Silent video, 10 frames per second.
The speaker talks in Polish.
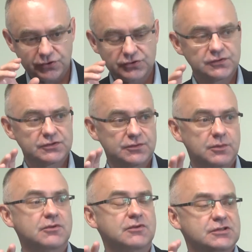szkolnictwo
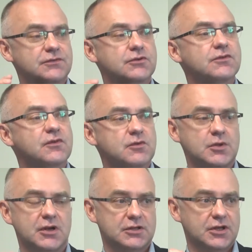zawodowe
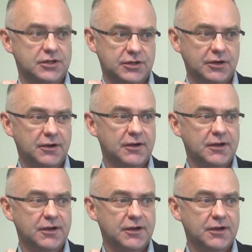wybiera technika